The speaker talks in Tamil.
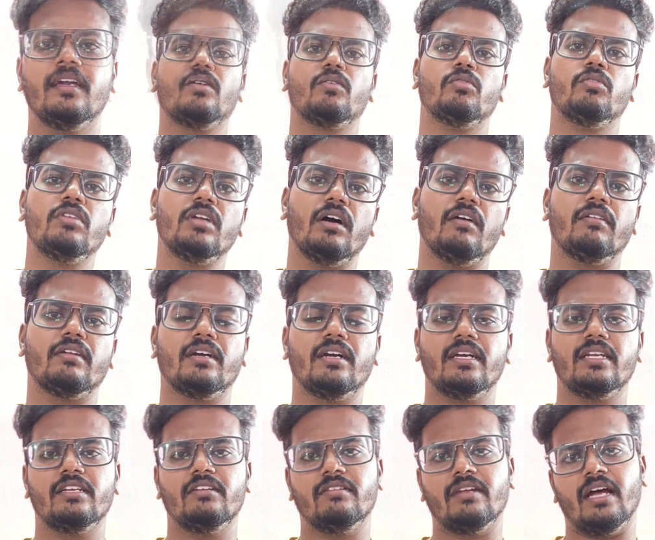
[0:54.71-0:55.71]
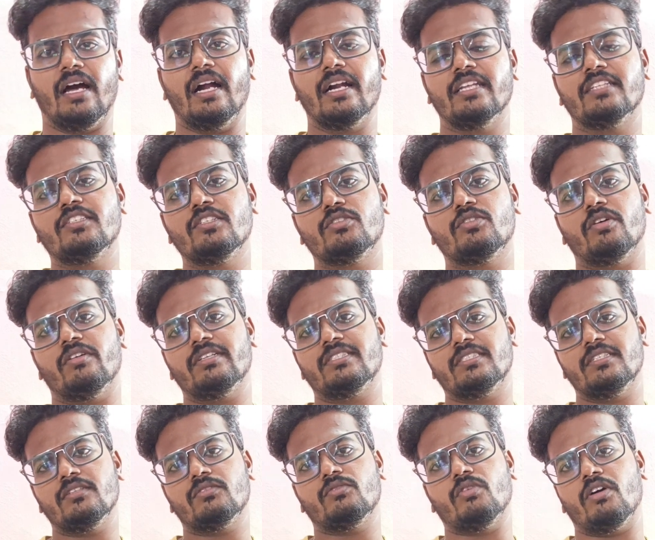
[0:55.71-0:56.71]
குரு அவர்கள் இவரை அடித்து துவைச்சி
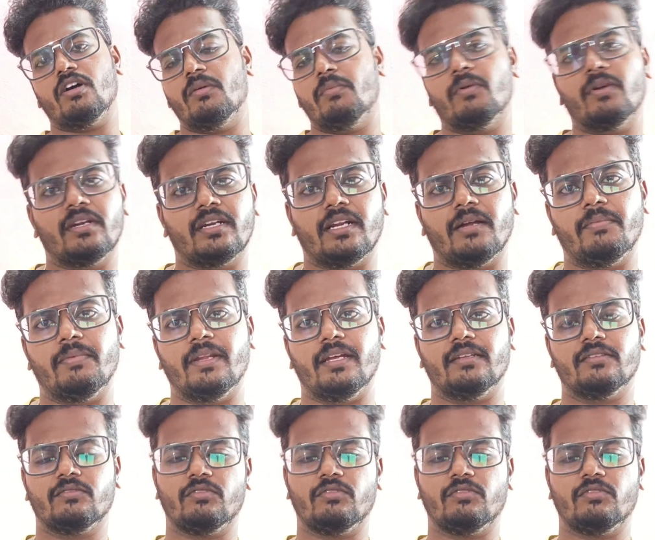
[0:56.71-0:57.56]
தொங்க போட்டுறாப்புல